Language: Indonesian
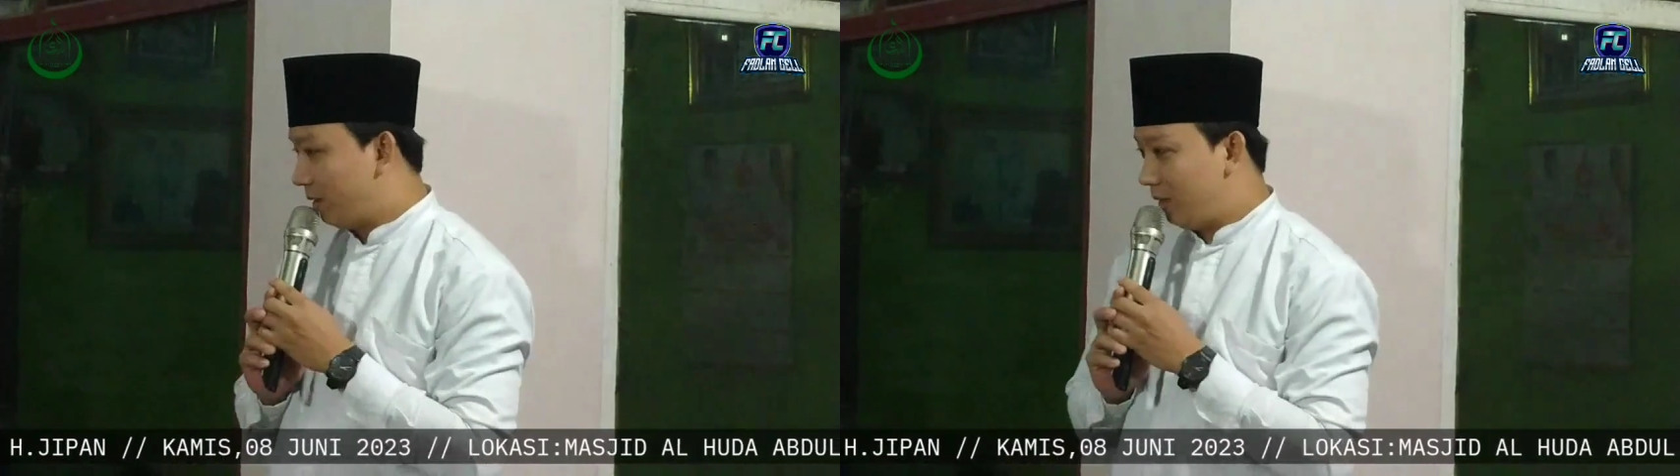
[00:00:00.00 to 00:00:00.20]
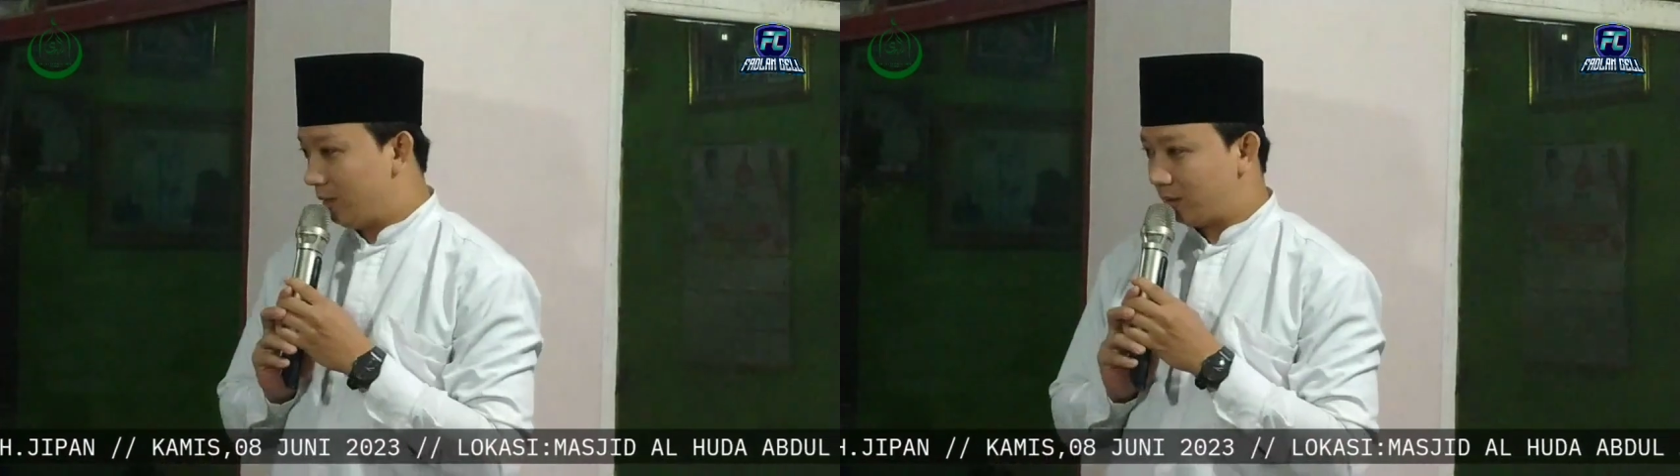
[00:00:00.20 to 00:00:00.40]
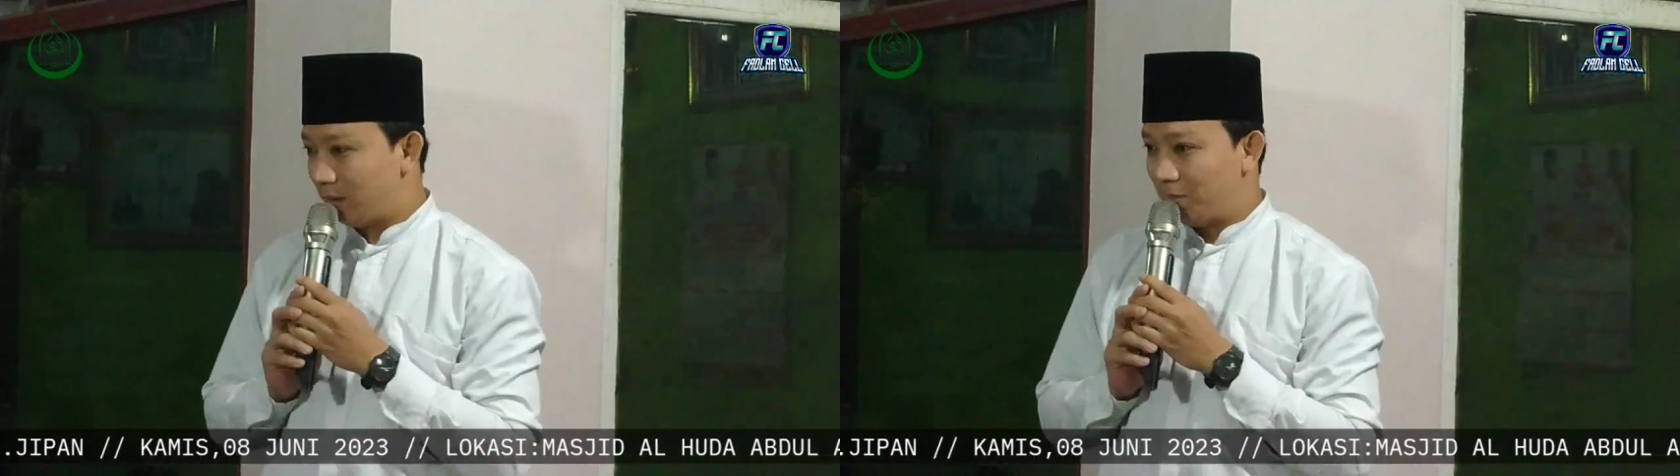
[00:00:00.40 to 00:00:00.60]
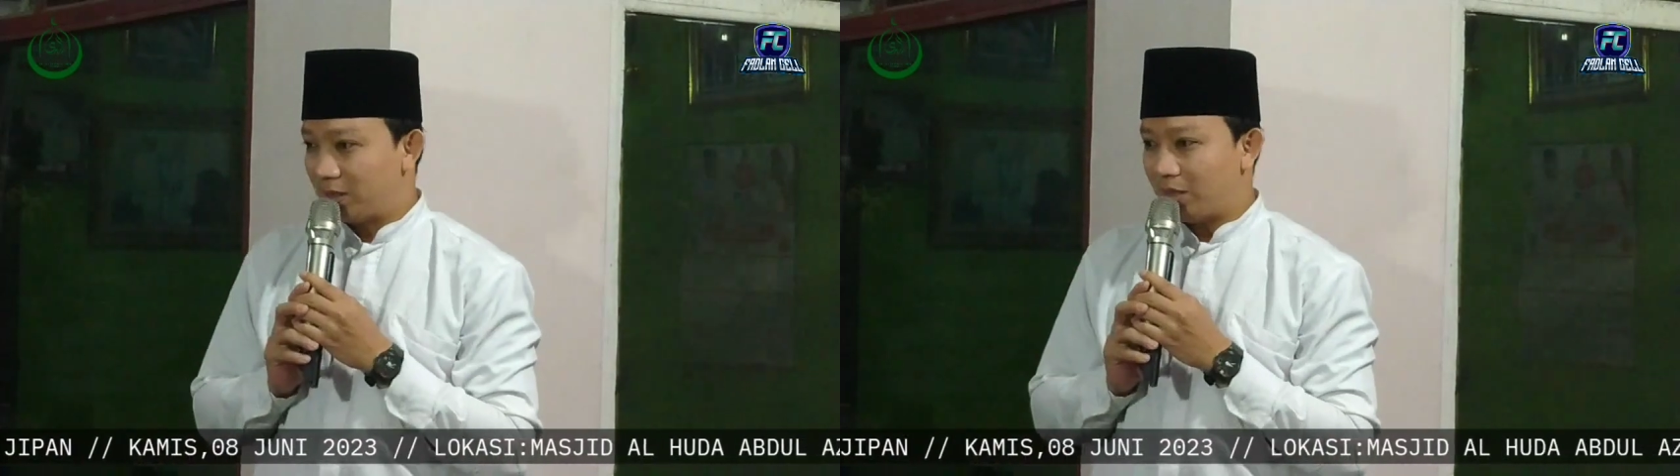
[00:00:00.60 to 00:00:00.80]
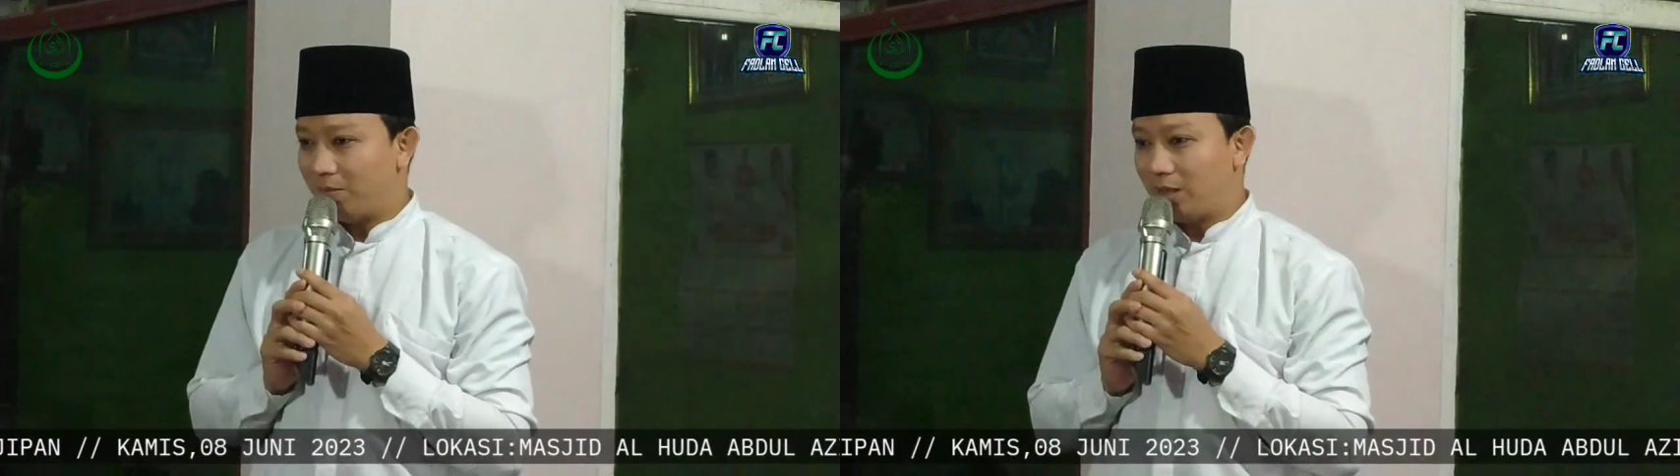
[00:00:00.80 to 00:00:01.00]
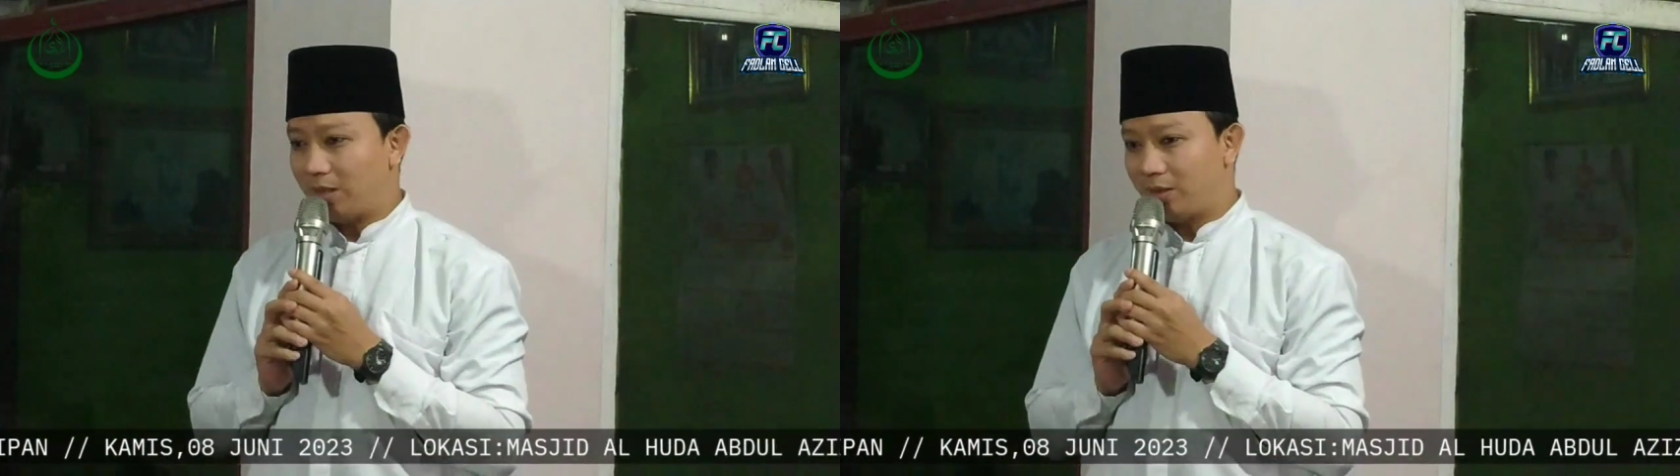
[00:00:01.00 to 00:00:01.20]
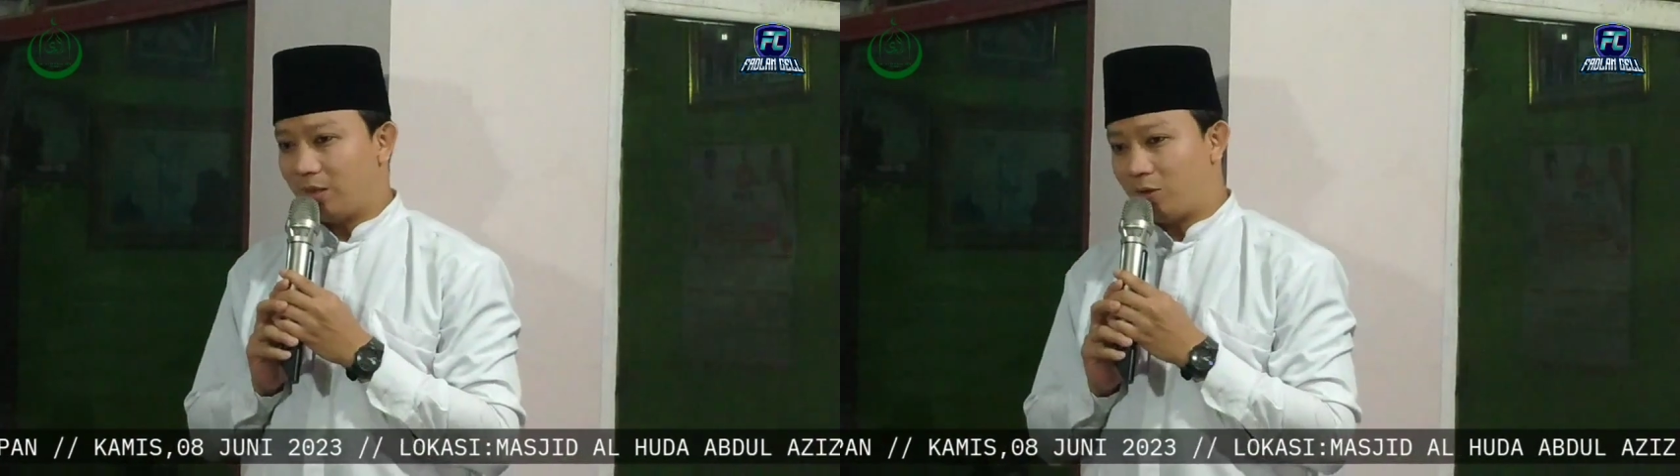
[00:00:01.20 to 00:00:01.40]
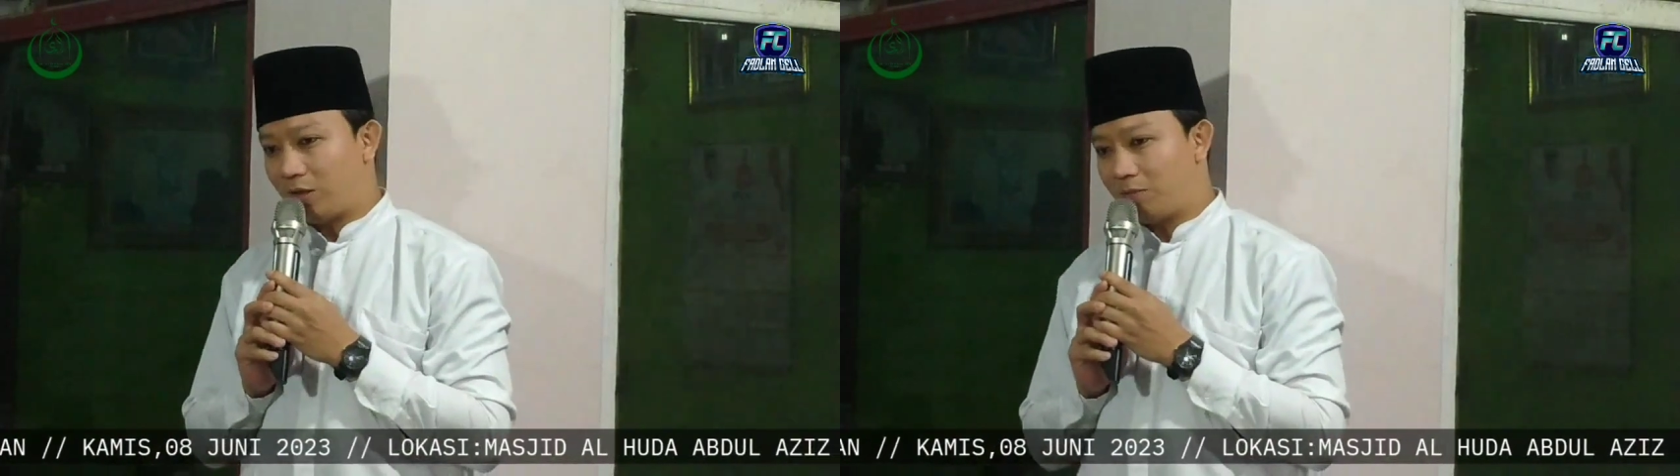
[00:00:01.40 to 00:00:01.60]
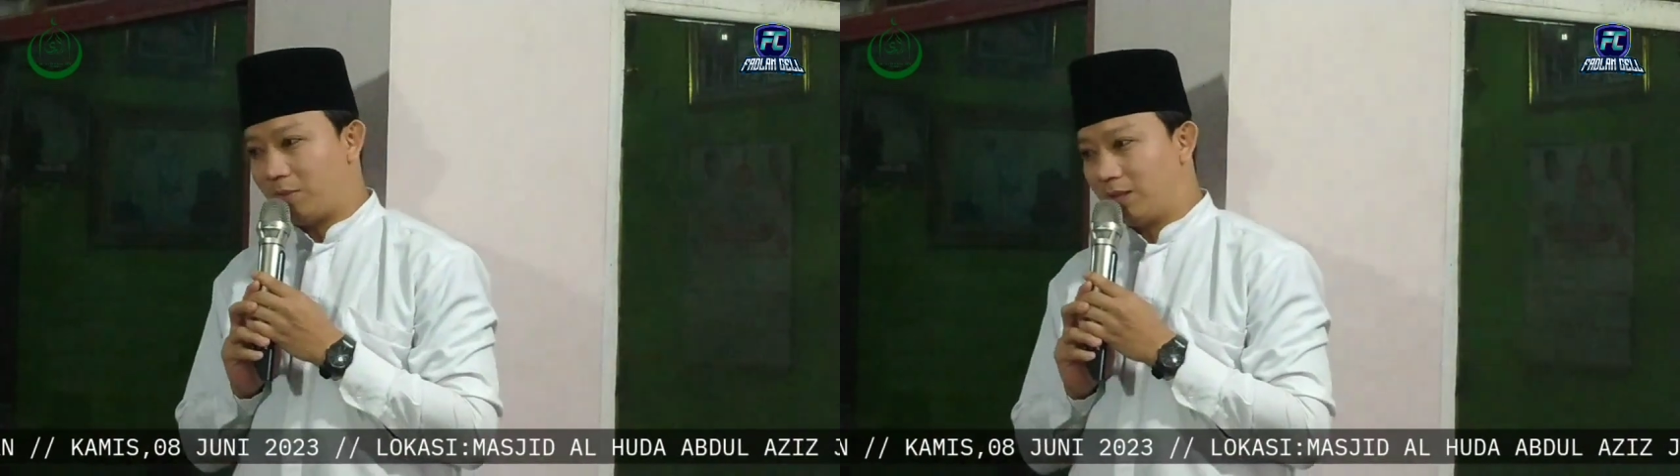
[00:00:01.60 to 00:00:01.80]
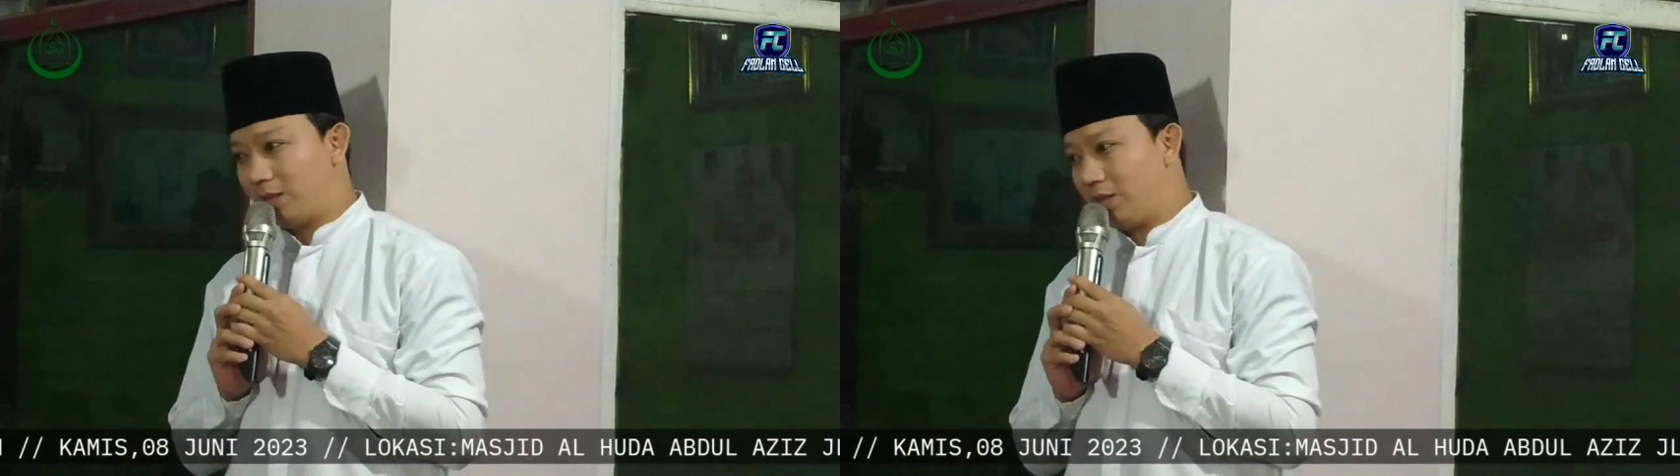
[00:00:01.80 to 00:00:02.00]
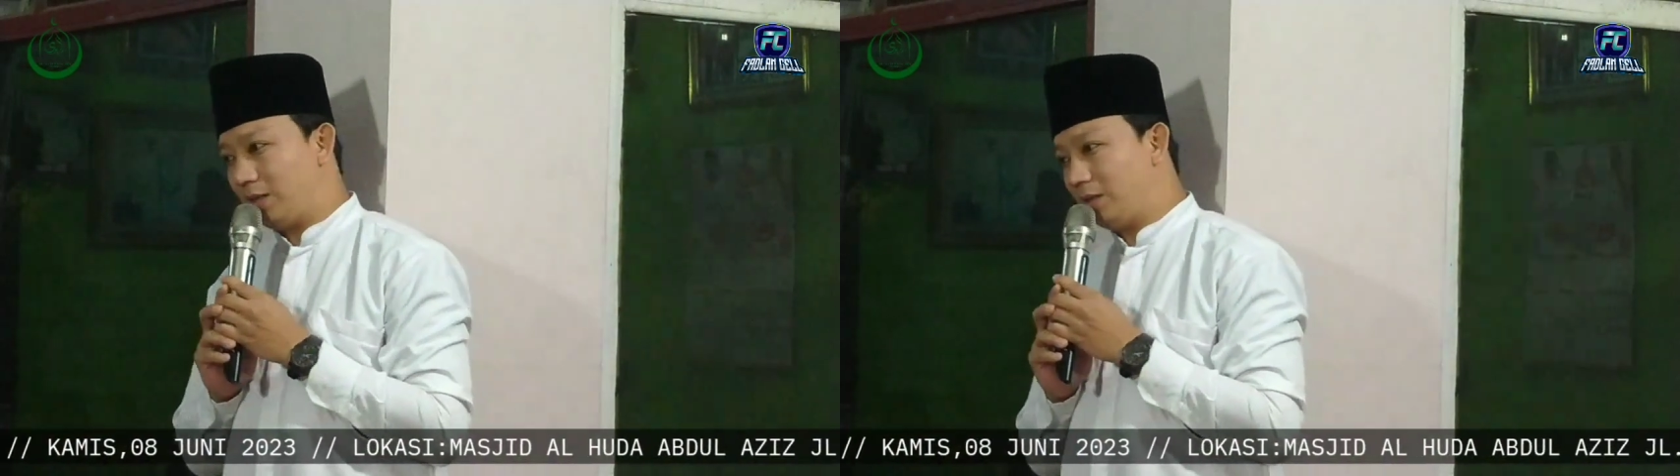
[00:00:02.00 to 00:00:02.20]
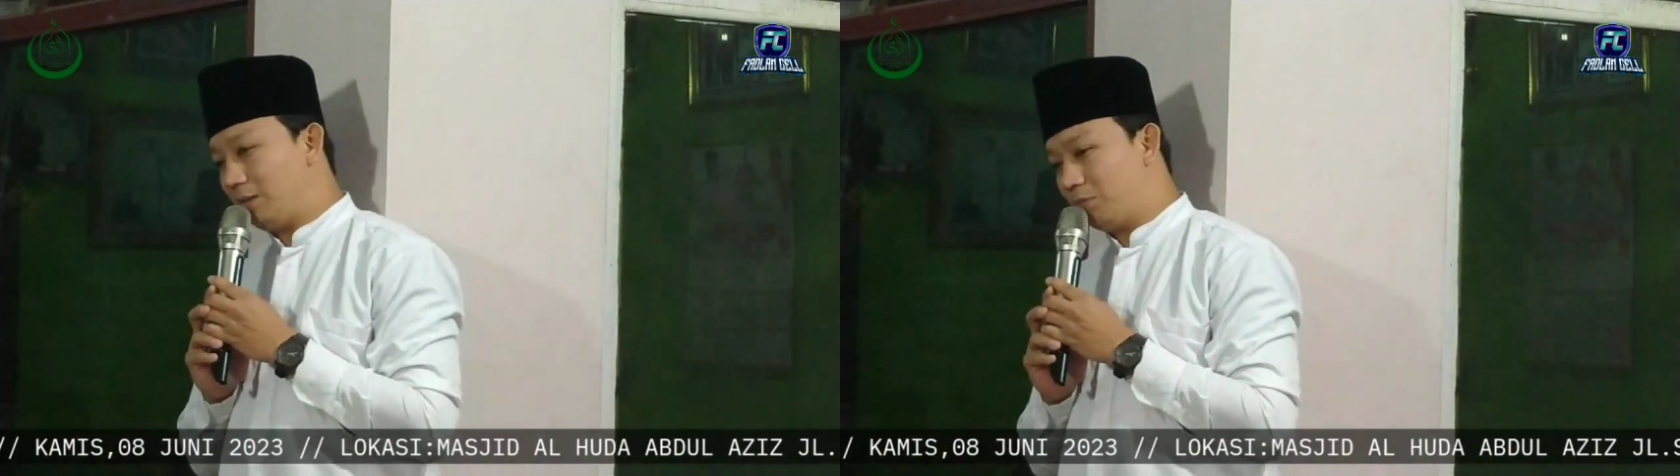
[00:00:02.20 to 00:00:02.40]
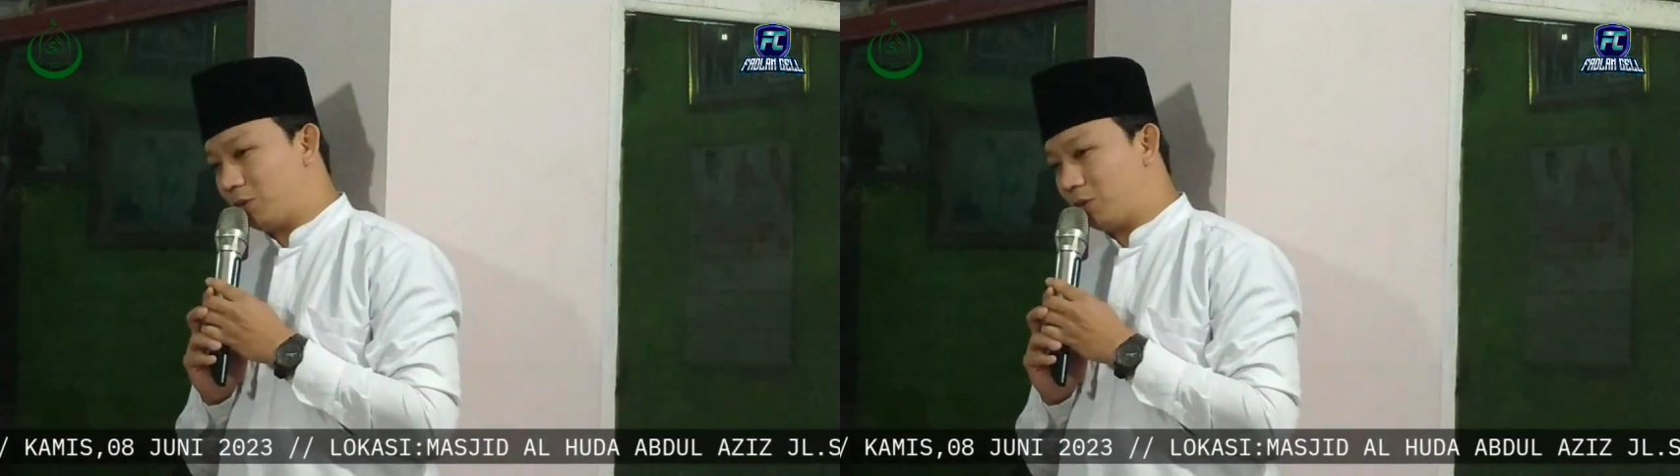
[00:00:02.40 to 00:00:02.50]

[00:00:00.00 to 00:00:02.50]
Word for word: yang sama-sama kita hormati